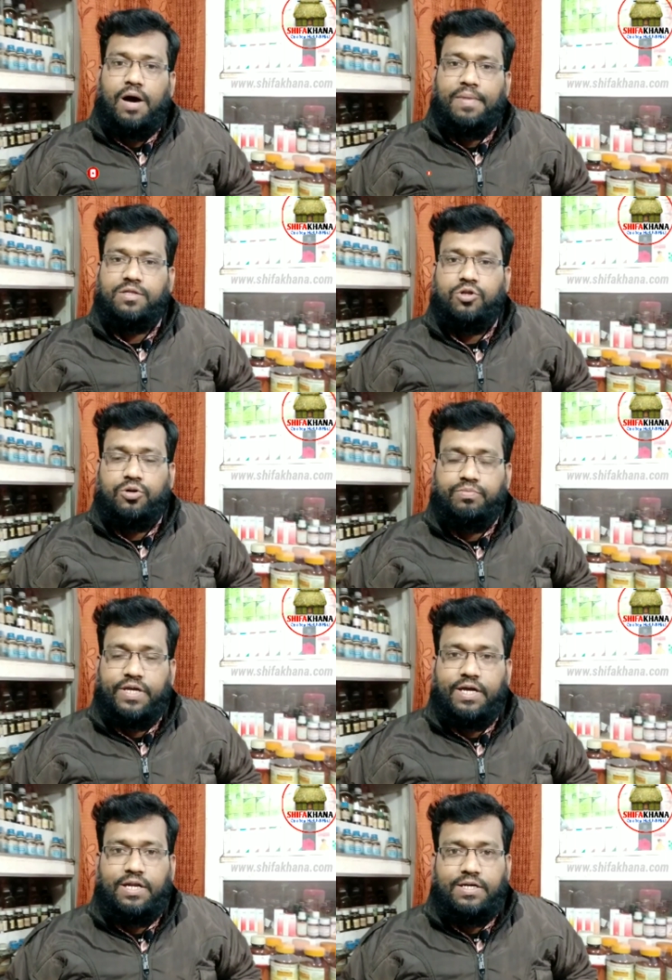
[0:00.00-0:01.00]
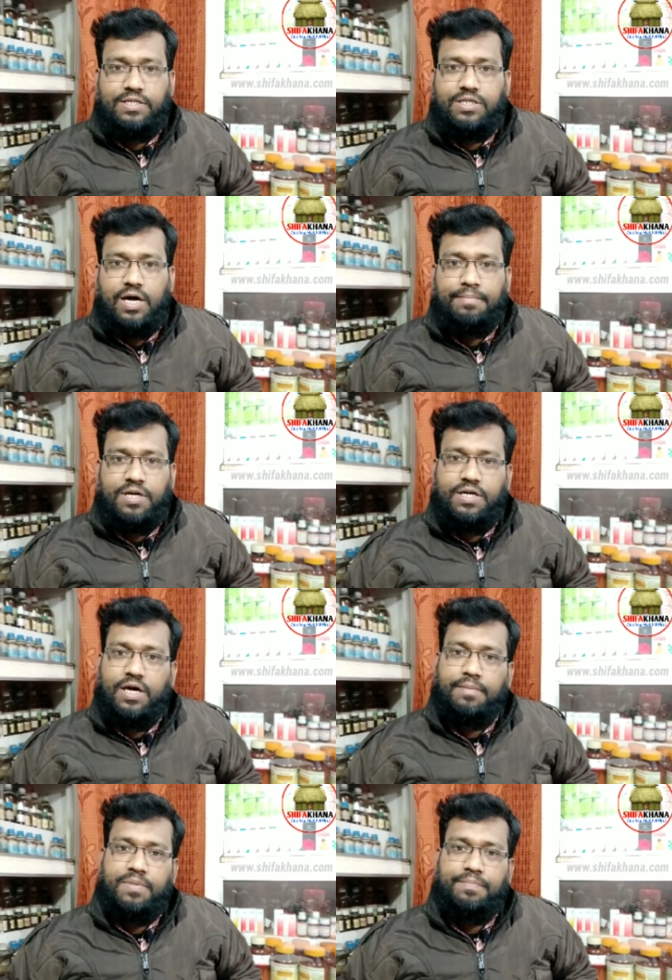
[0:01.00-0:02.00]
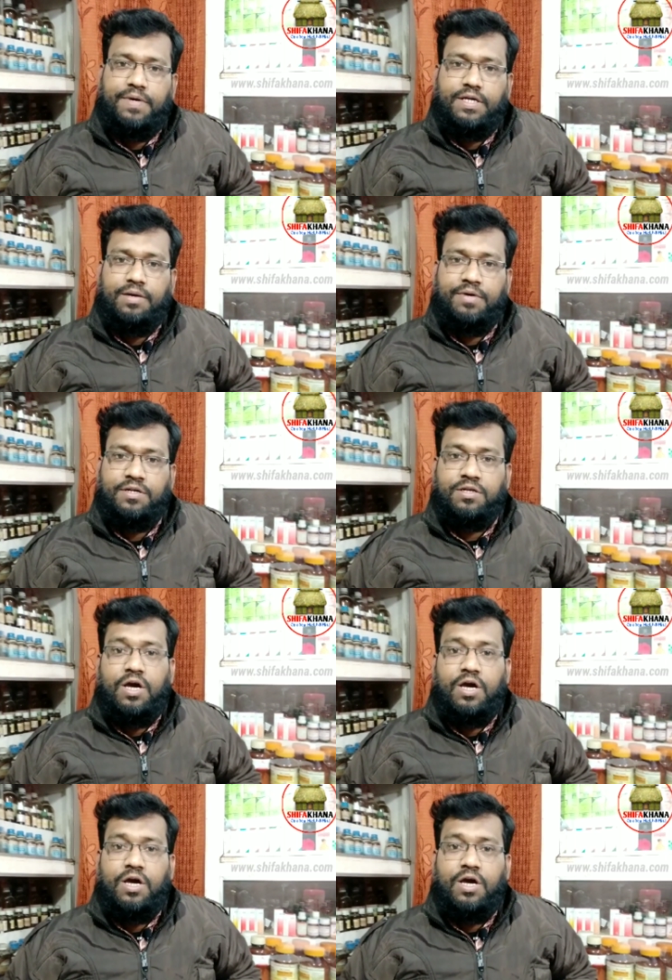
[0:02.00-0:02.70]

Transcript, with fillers: আমার তরফ থেকে লেটেস্ট আপডেট আপনি পেয়ে যাবেন